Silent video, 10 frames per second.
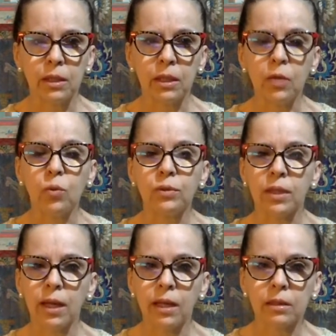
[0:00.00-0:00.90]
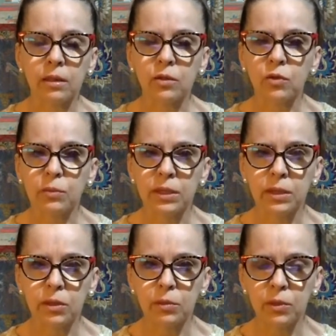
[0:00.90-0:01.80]
encontrar
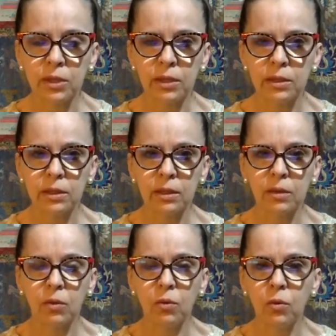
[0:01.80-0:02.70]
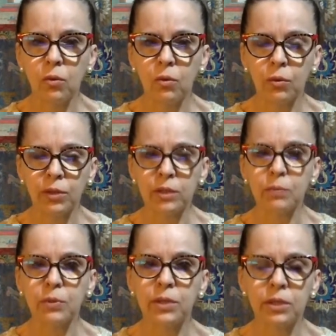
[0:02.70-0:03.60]
transformação e mudança ou coisas
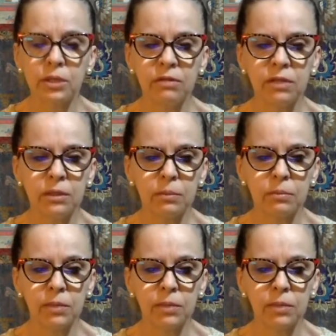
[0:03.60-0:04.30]
positivas,